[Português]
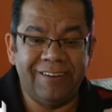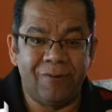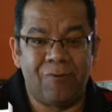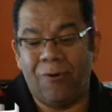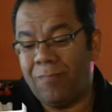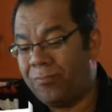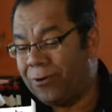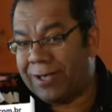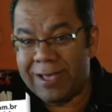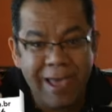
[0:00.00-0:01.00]
O copo
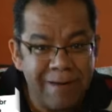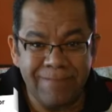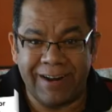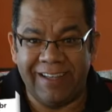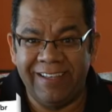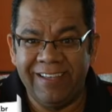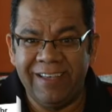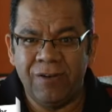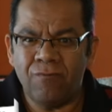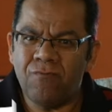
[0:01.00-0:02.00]
quebra.
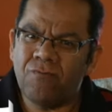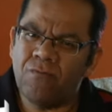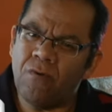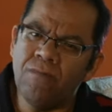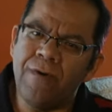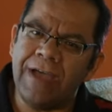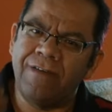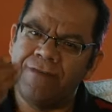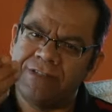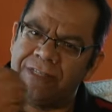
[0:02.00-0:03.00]
Como é que
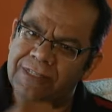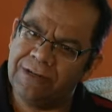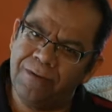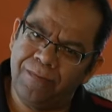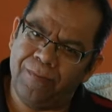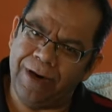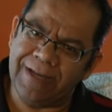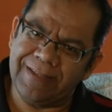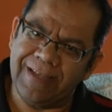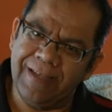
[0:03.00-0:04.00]
você se
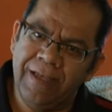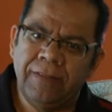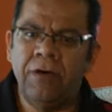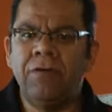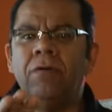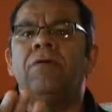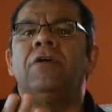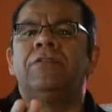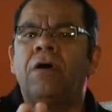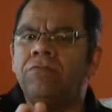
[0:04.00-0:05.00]
comporta? Não, não, não,
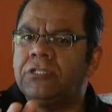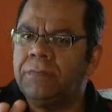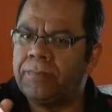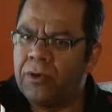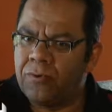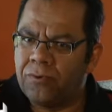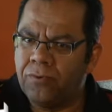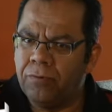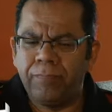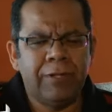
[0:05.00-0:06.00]
não se
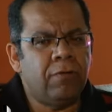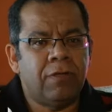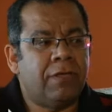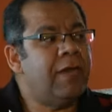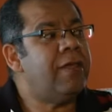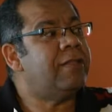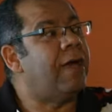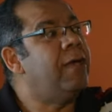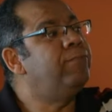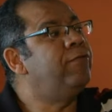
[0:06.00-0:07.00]
preocupe. Não. Querida,
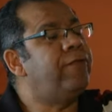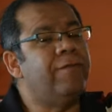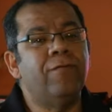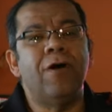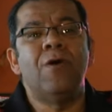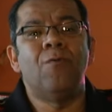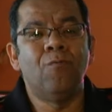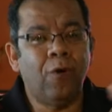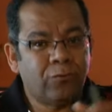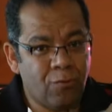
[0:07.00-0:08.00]
por favor,
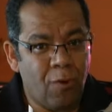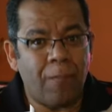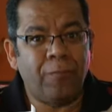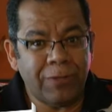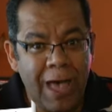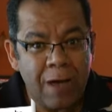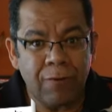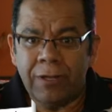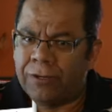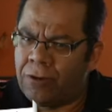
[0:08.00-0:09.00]
um outro copo
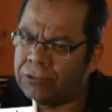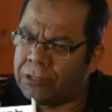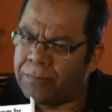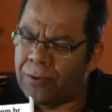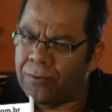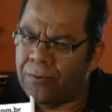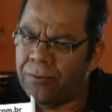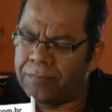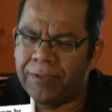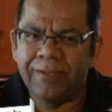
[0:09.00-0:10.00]
d'água, não se preocupe.